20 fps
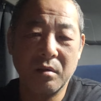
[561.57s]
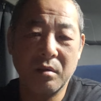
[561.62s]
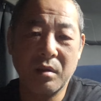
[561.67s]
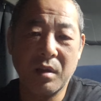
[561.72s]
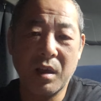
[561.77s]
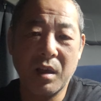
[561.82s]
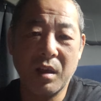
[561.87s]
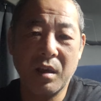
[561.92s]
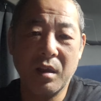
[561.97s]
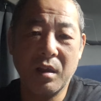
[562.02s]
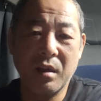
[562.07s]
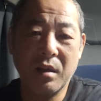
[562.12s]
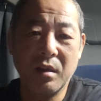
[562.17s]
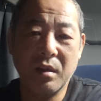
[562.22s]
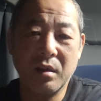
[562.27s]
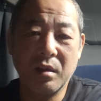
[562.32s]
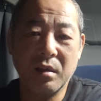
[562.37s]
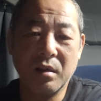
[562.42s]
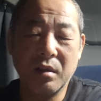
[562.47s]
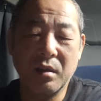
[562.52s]

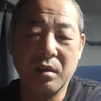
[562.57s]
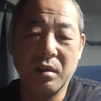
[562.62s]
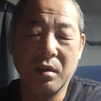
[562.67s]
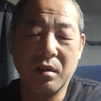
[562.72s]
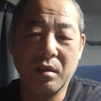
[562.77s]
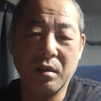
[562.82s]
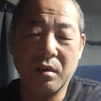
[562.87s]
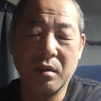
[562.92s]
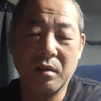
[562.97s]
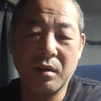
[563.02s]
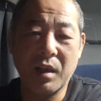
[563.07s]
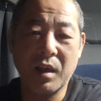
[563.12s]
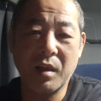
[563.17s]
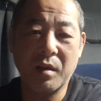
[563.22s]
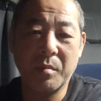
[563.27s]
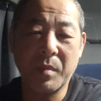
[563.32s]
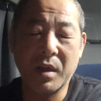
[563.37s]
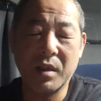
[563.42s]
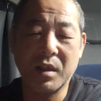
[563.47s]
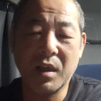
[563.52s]
で、ね、
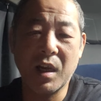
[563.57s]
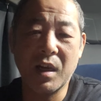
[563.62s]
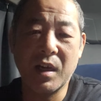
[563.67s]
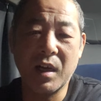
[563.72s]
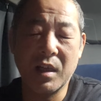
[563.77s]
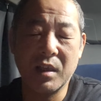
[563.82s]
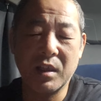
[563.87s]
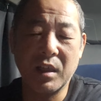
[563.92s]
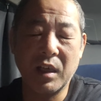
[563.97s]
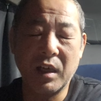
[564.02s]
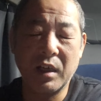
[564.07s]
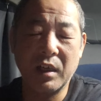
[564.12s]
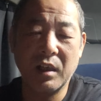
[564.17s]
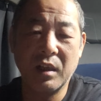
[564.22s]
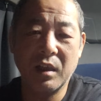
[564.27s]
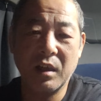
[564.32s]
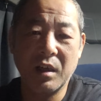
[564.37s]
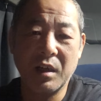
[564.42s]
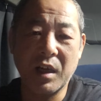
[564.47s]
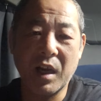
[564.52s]
間違いなんじゃ
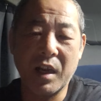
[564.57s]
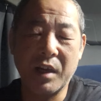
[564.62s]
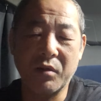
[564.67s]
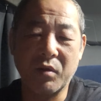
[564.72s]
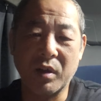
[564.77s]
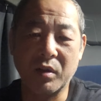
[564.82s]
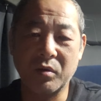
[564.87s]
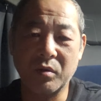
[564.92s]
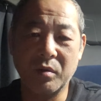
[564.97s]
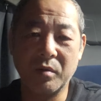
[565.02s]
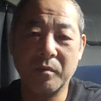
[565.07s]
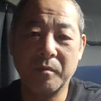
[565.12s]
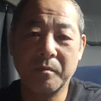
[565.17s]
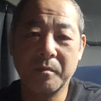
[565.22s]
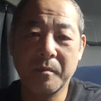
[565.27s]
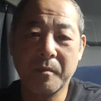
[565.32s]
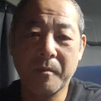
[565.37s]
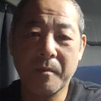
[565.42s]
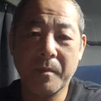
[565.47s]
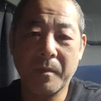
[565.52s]
ないのかと。
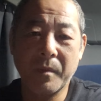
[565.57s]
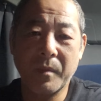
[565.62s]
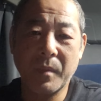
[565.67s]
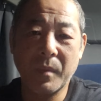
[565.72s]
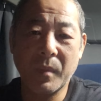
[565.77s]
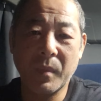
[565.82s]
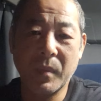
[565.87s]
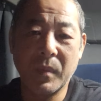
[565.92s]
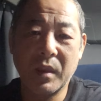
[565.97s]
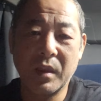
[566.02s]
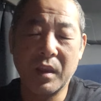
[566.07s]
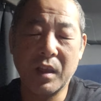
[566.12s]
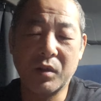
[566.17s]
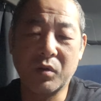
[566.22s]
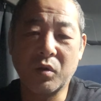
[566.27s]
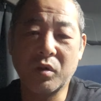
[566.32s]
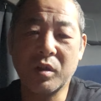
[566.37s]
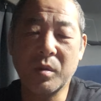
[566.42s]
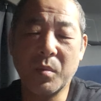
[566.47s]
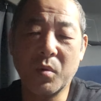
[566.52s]
で、
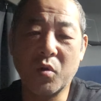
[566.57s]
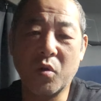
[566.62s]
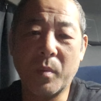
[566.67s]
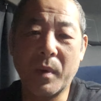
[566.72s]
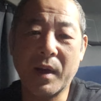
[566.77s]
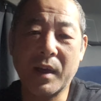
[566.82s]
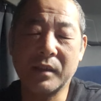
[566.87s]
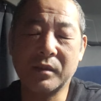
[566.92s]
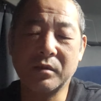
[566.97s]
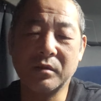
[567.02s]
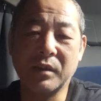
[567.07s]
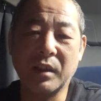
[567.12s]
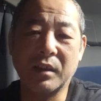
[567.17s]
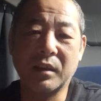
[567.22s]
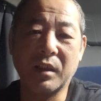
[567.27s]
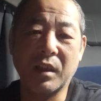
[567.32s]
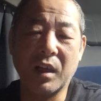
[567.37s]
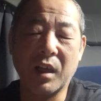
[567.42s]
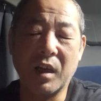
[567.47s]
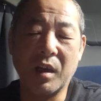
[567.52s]
それともごまかすんだっ
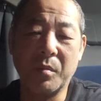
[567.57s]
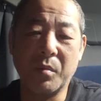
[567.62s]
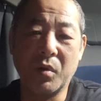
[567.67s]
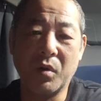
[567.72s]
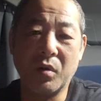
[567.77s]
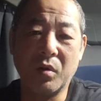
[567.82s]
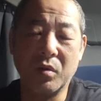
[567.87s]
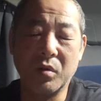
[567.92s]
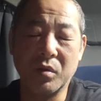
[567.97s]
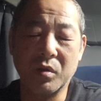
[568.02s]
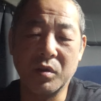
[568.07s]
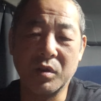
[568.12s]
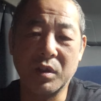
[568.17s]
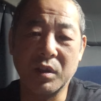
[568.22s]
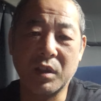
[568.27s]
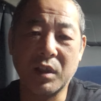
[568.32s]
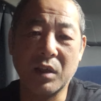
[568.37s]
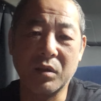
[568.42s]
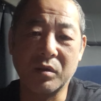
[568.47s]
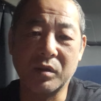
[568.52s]
たら、もう、
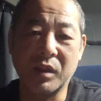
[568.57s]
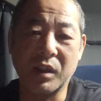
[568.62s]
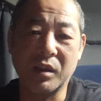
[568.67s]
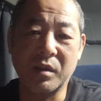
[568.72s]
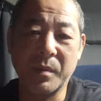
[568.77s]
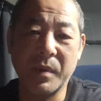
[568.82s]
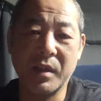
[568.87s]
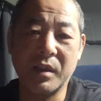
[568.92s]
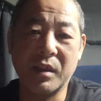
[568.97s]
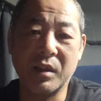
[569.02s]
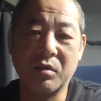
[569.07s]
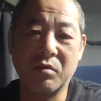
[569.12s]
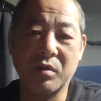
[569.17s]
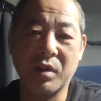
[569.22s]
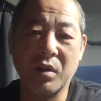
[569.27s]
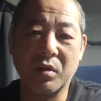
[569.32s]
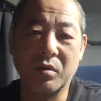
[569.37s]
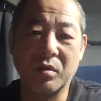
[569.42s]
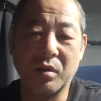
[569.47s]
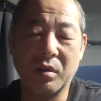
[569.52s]
しっかりと説明してくれ
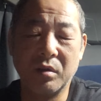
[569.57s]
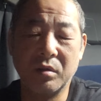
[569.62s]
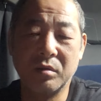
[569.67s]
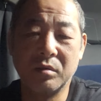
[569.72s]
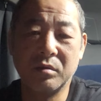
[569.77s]
よと。